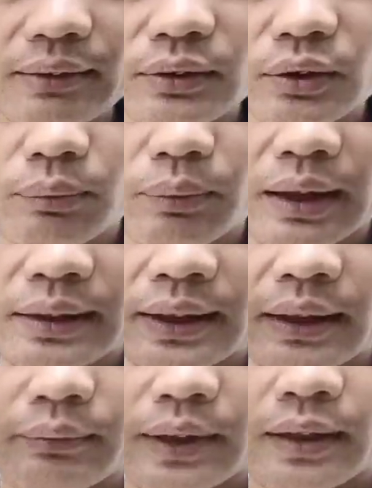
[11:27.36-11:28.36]
rồi cho bác
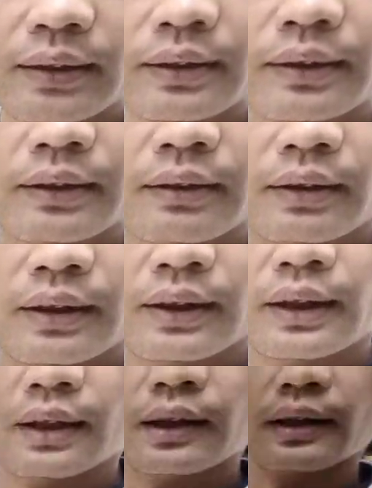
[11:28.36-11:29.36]
xem nhá.
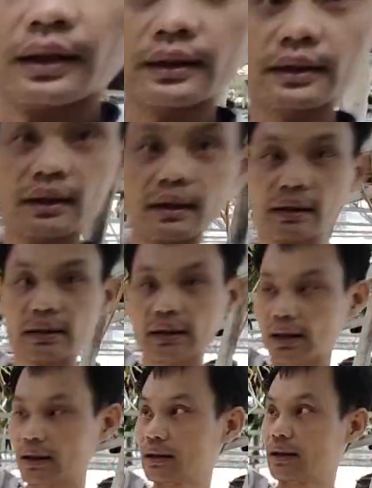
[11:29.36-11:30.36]
Đấy thì cái
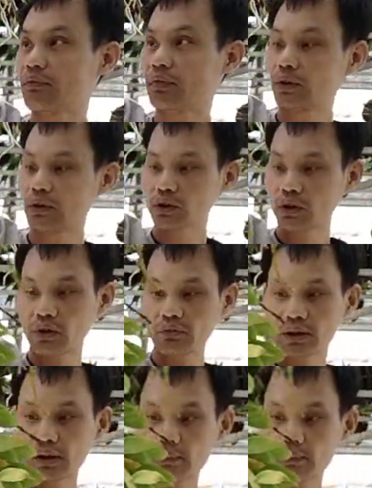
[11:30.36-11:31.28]
này thì em phải nói rõ với các